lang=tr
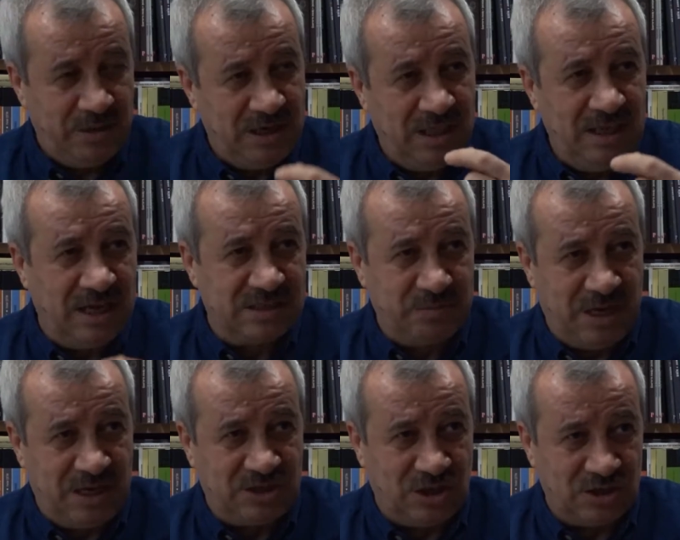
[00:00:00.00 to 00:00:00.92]
Yeni
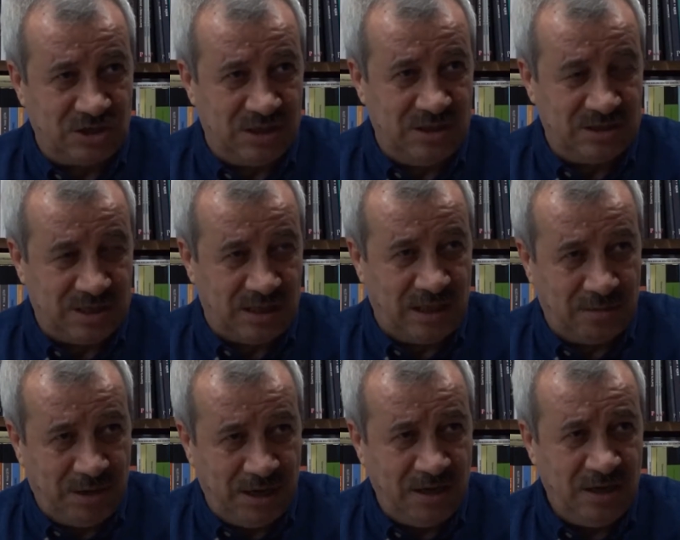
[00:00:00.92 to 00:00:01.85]
yazmaya çalışan insanlar
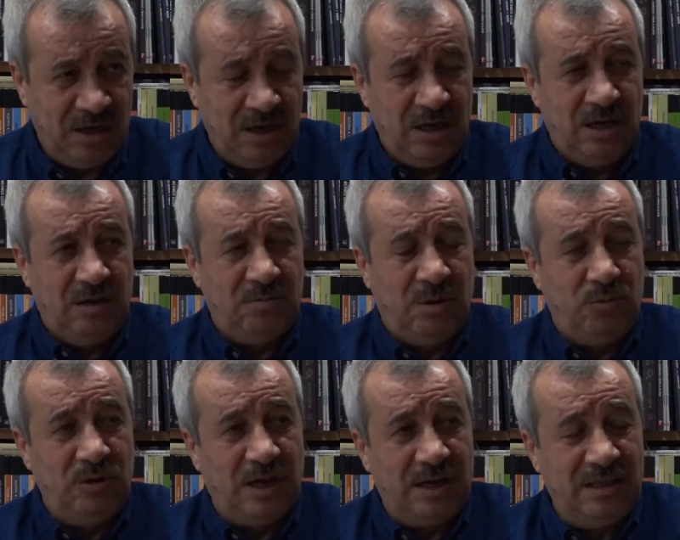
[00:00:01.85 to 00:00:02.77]
var. Ve
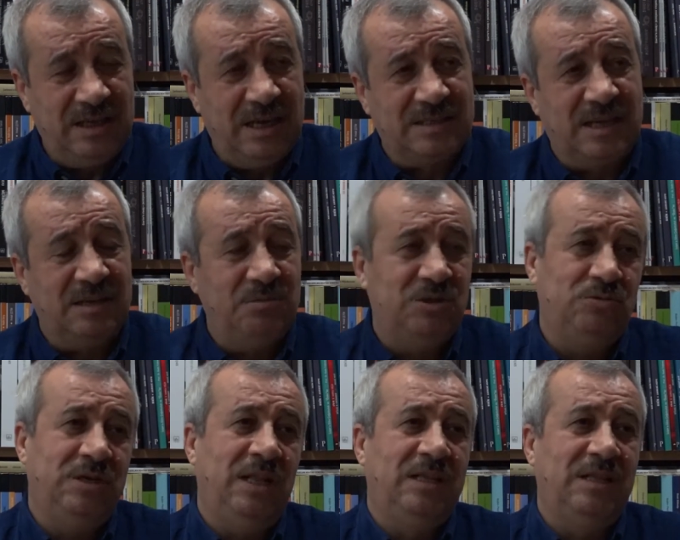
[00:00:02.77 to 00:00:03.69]
bunların yazılarını biz
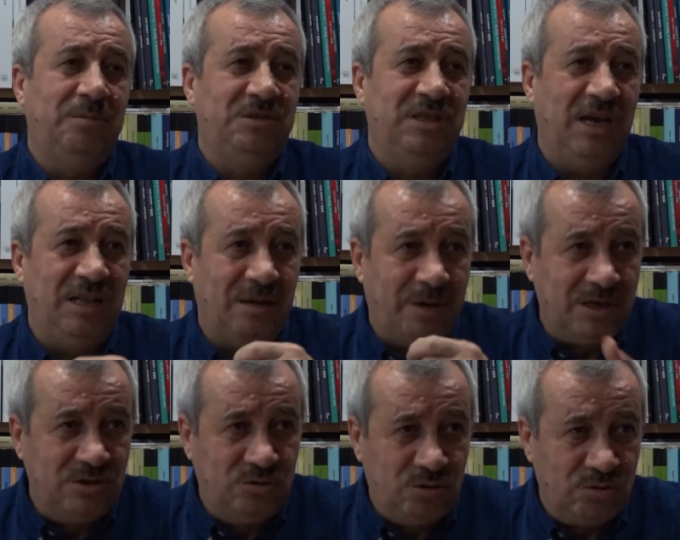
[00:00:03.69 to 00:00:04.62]
özellikle biz
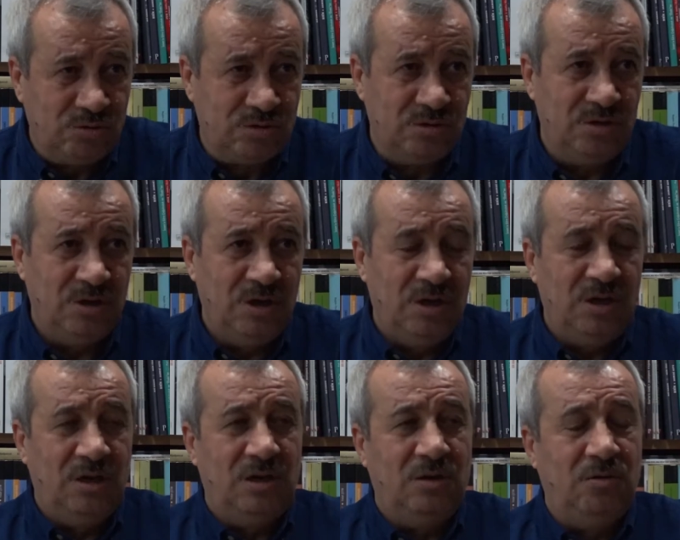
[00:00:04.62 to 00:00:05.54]
yayınlamak istiyoruz.
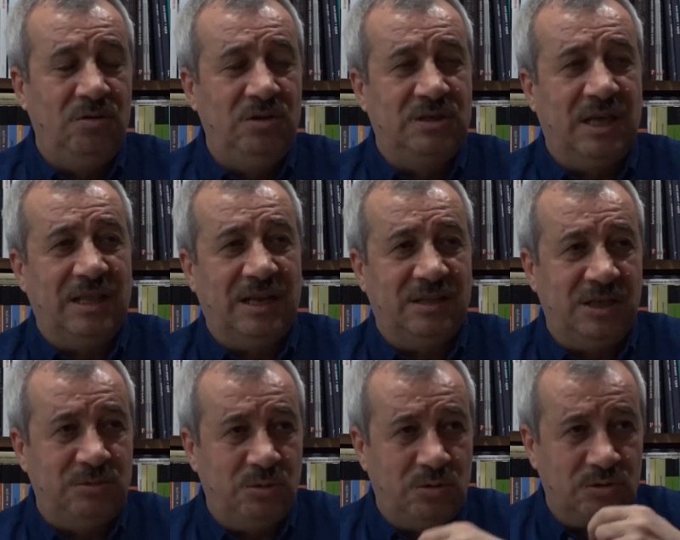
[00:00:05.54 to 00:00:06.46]
O insanlara
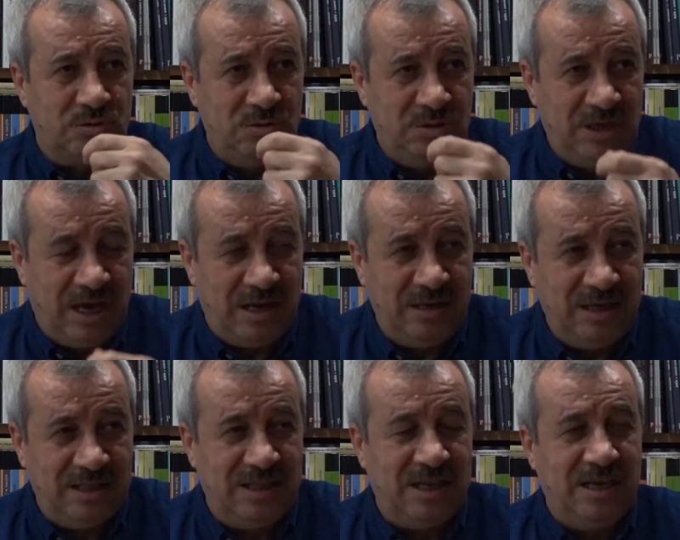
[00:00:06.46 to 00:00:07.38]
teşvik olsun diye
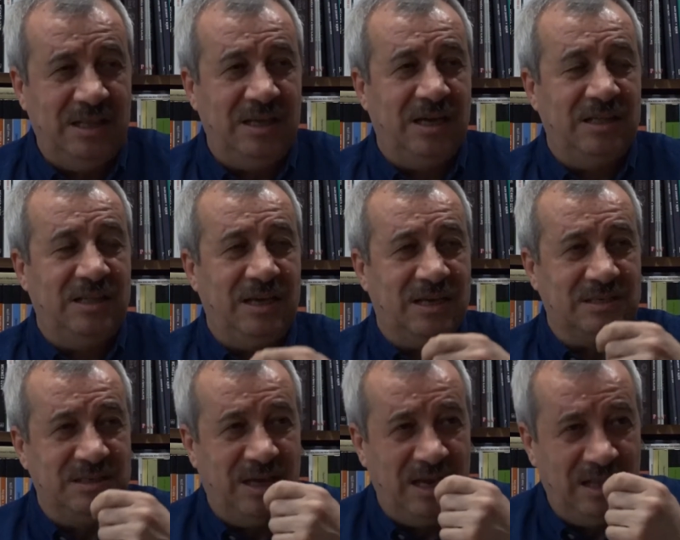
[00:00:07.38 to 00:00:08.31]
hani derginin de
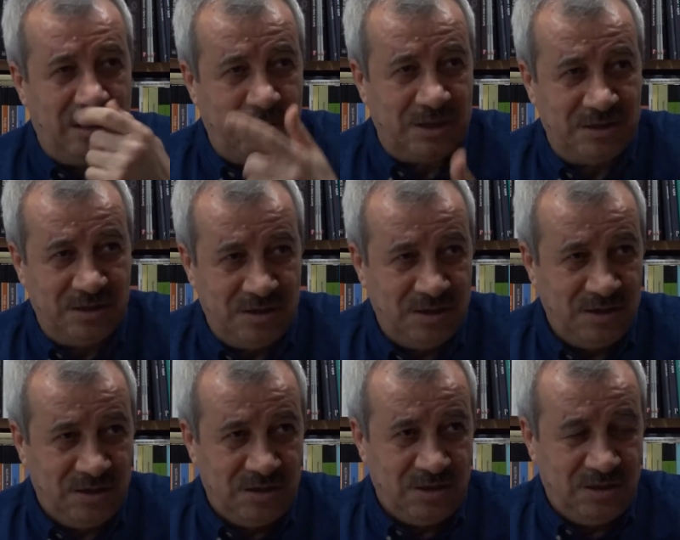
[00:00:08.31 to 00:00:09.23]
yazının yayınlanmadı
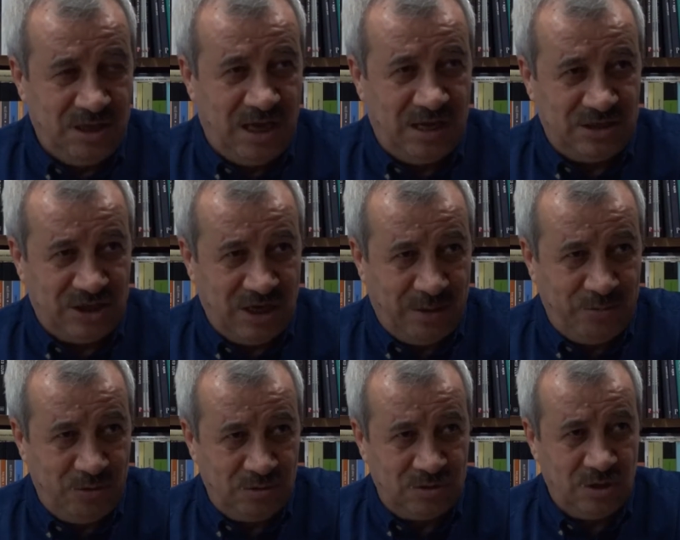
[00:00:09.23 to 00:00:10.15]
diye şey
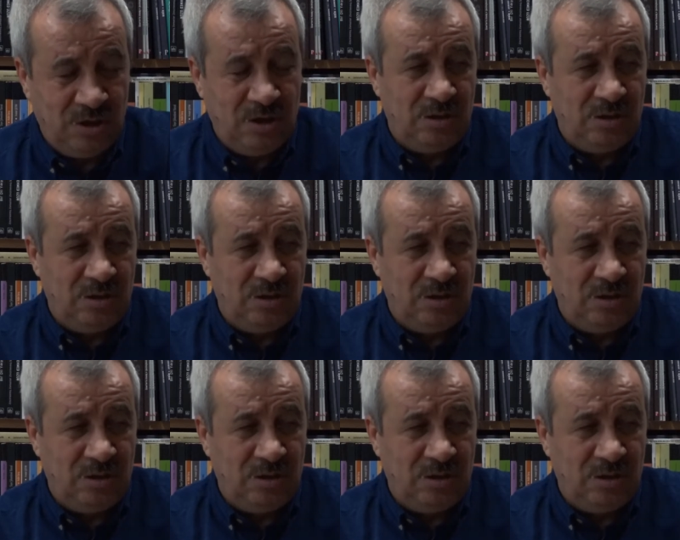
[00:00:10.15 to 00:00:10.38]
yapıyoruz.